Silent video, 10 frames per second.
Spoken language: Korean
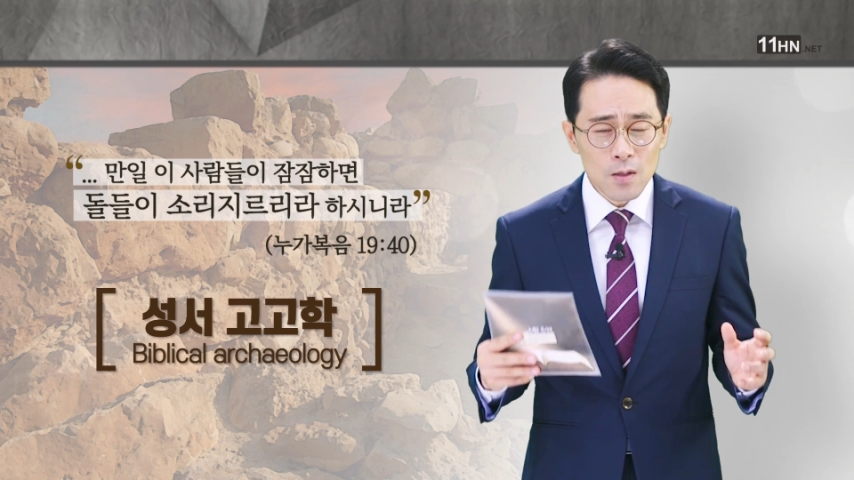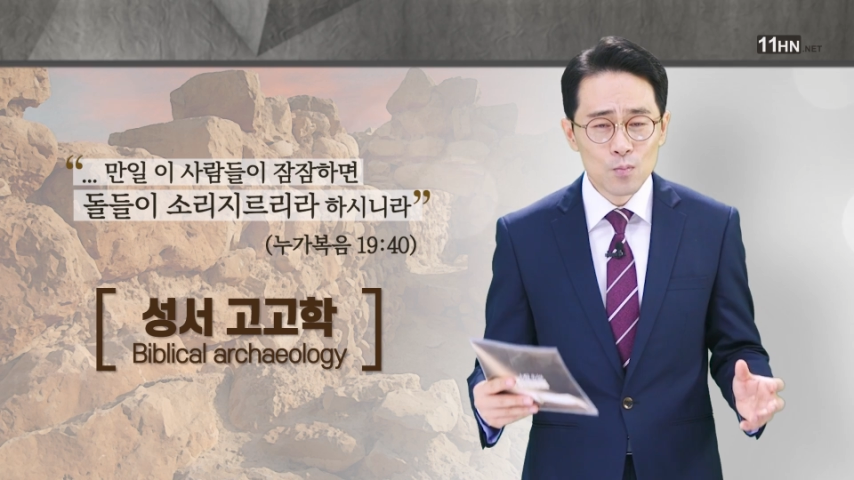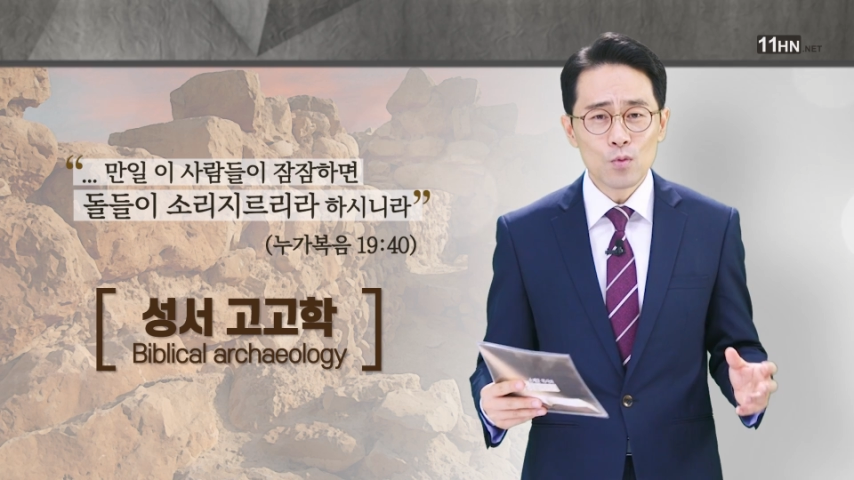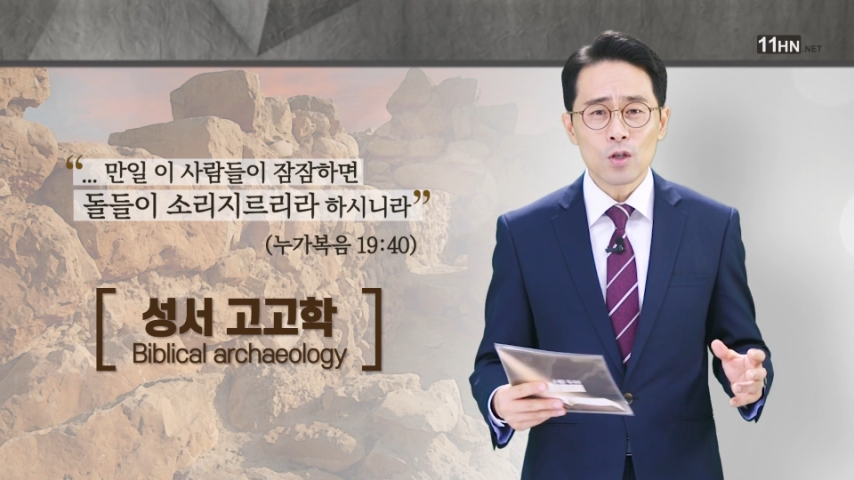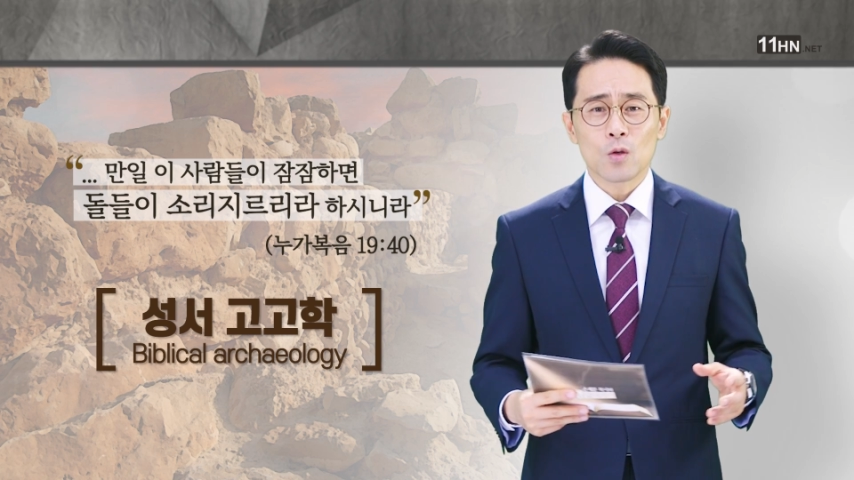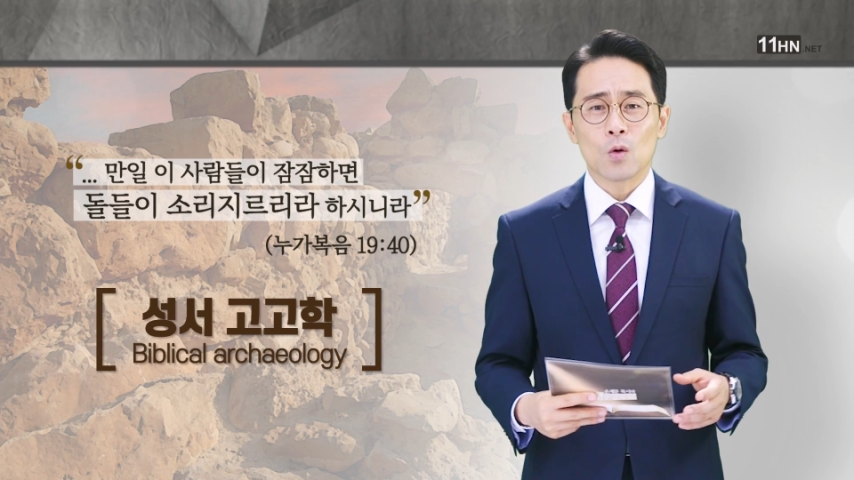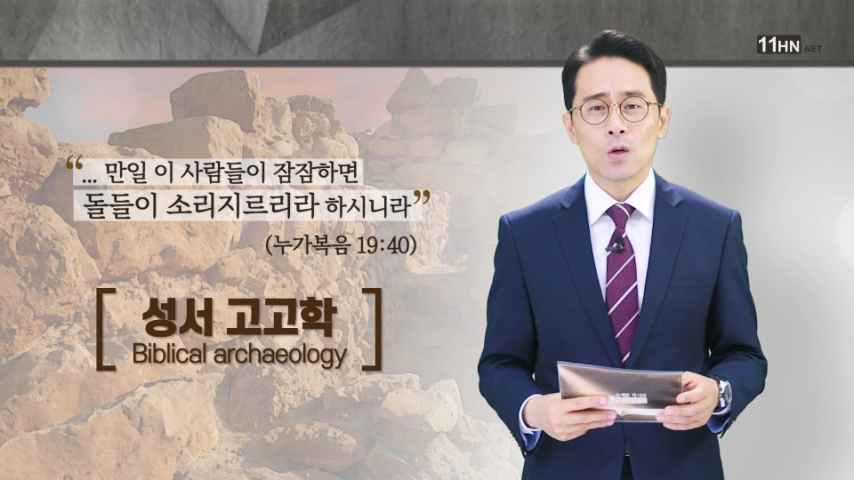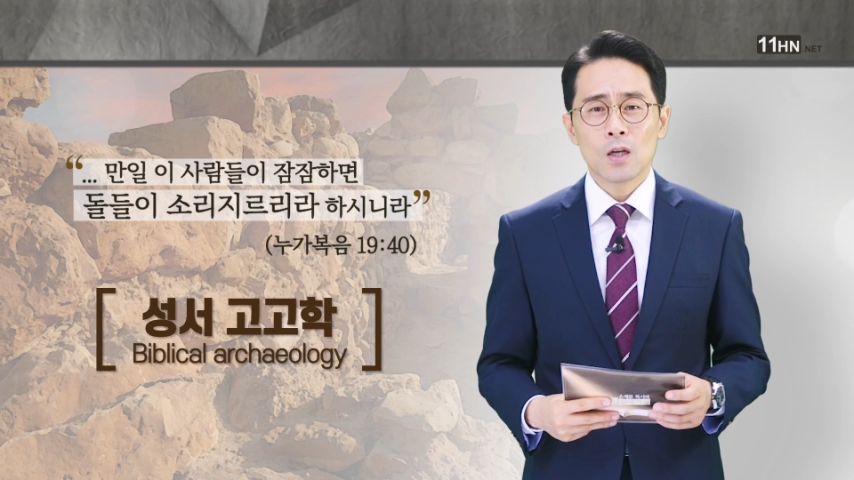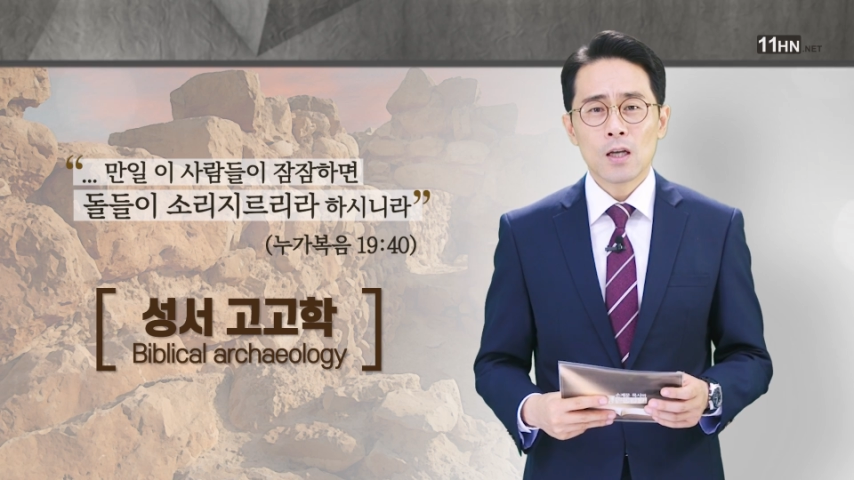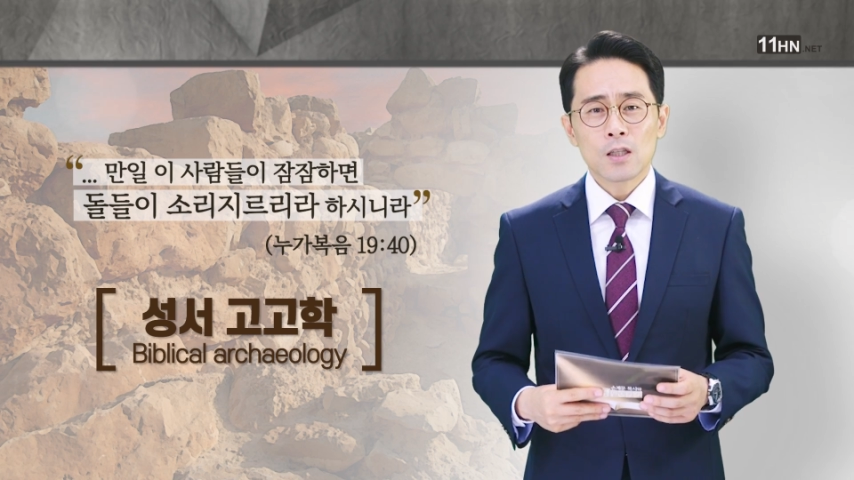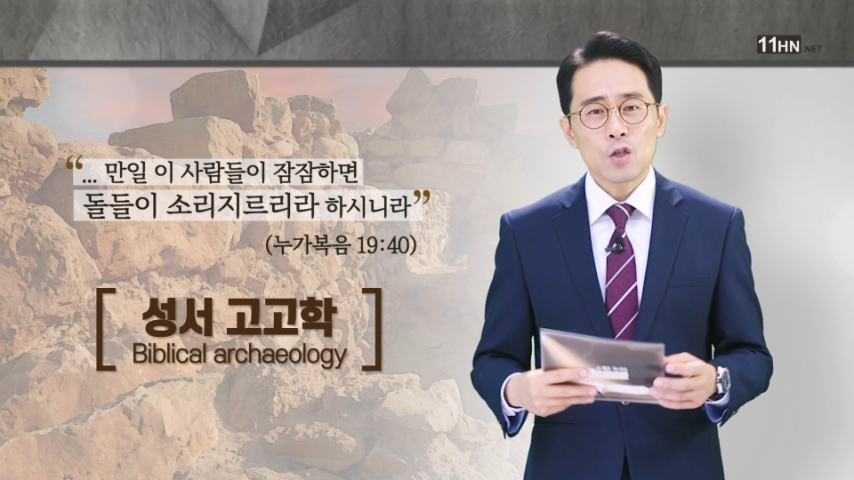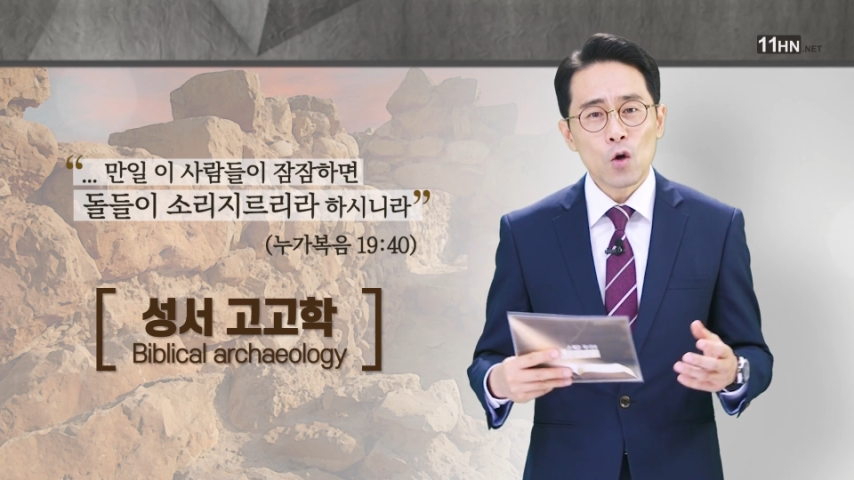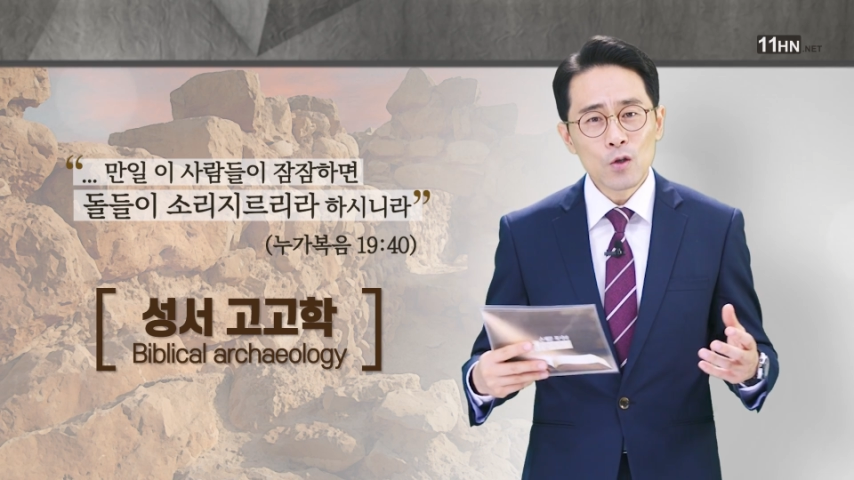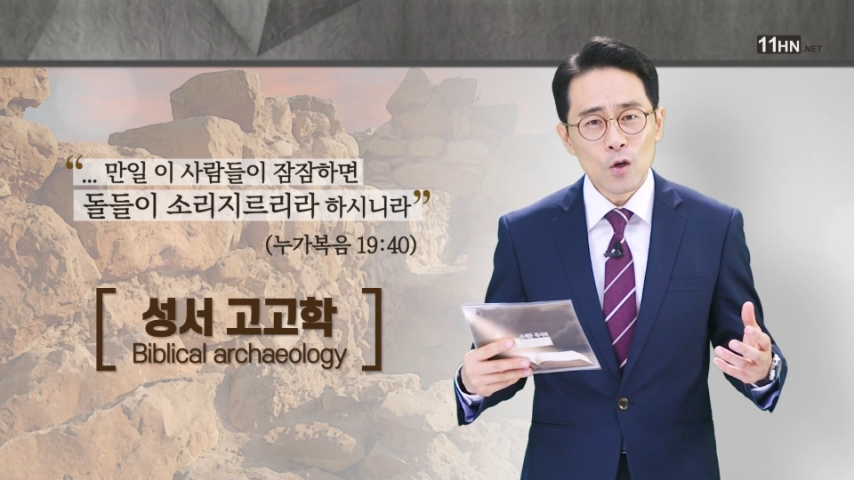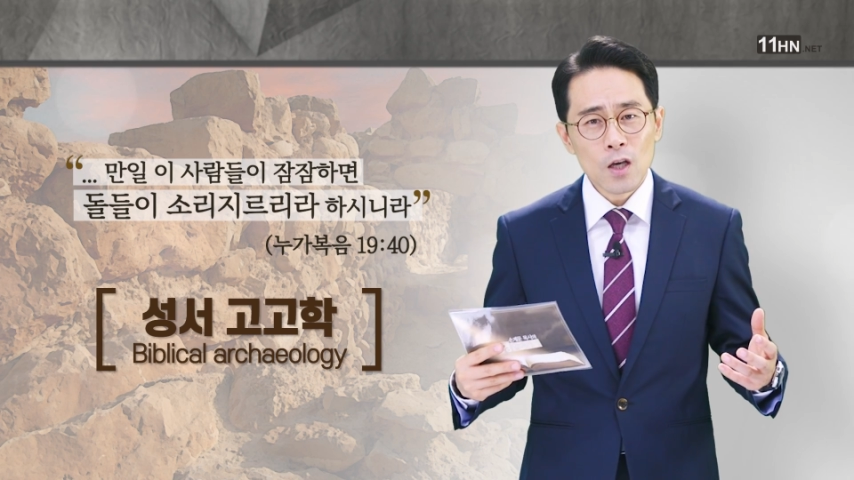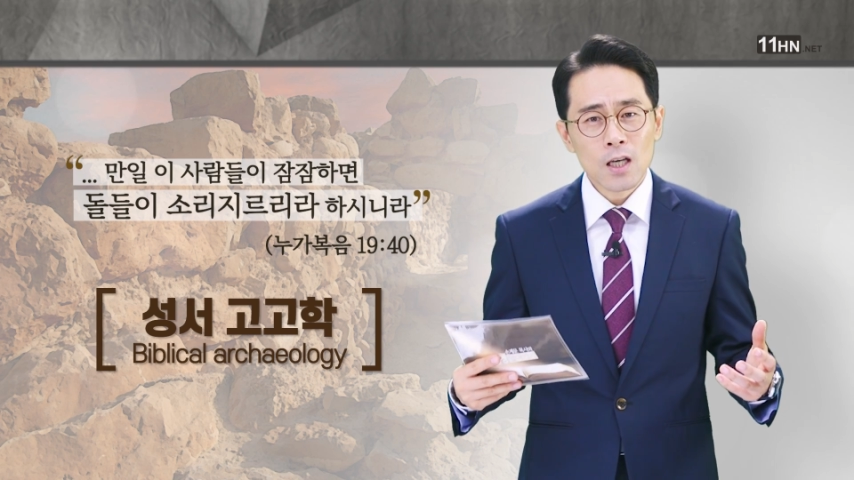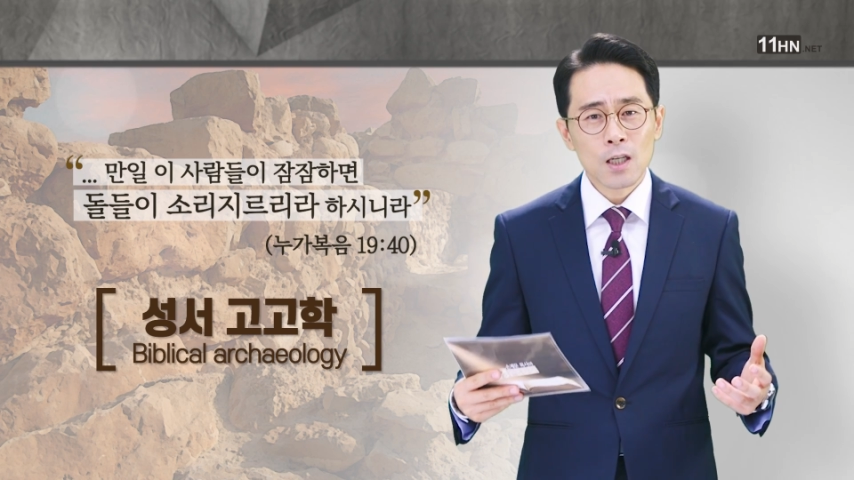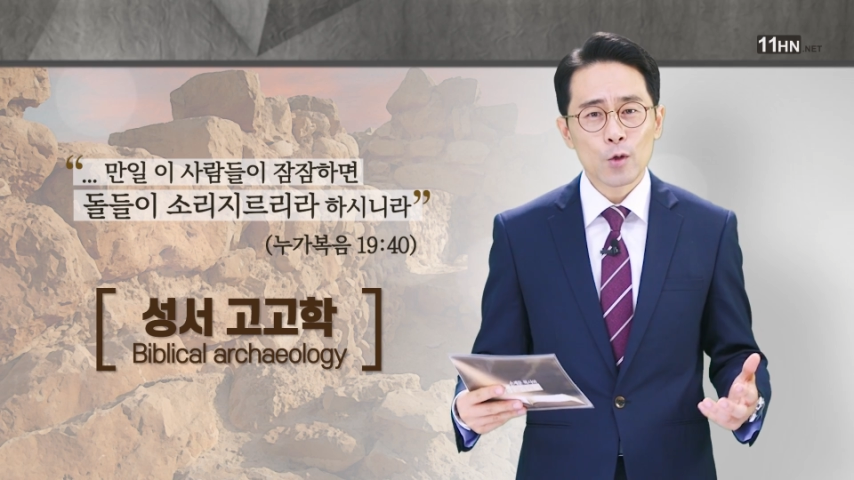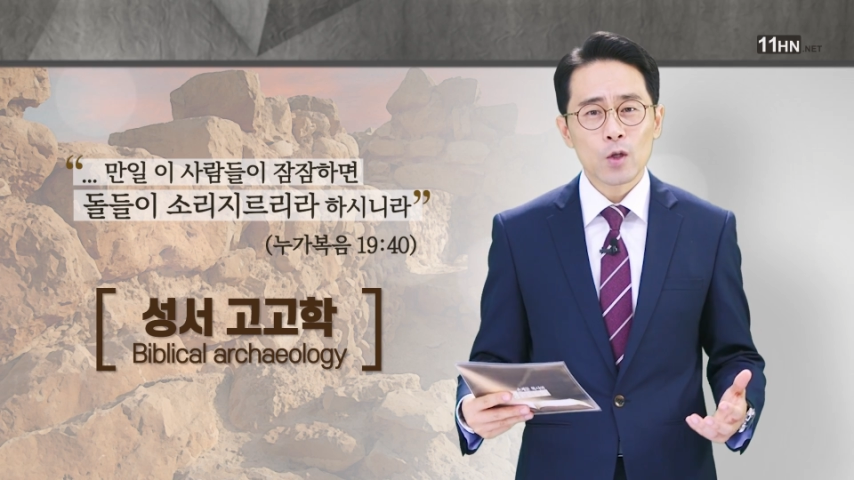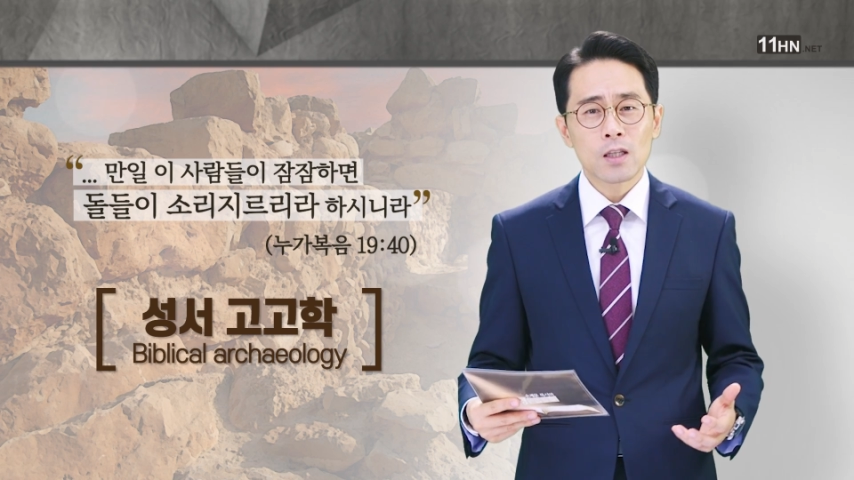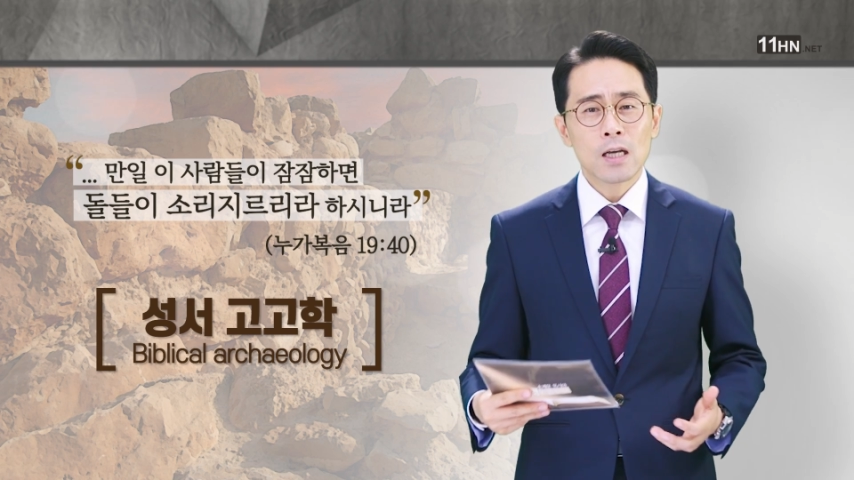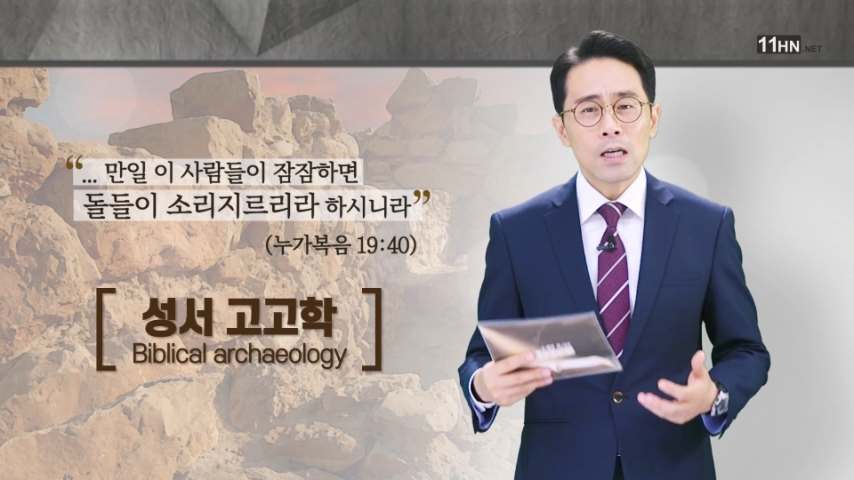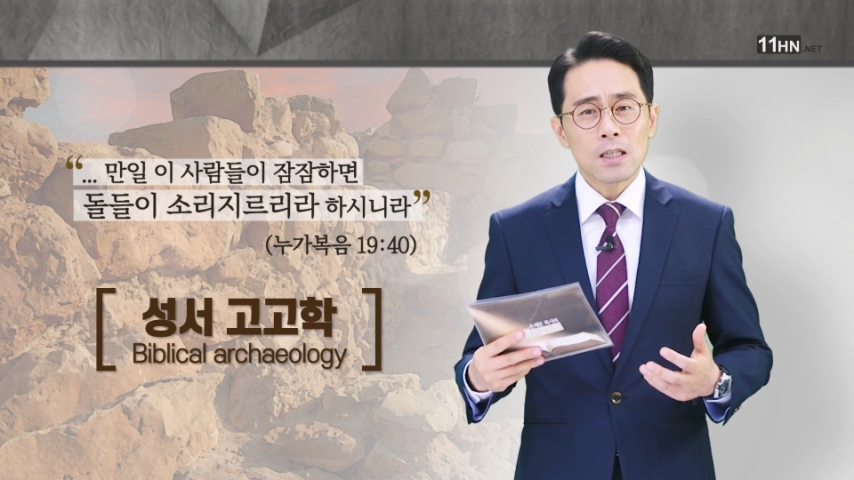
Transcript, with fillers: 인물이고 성경에 기록된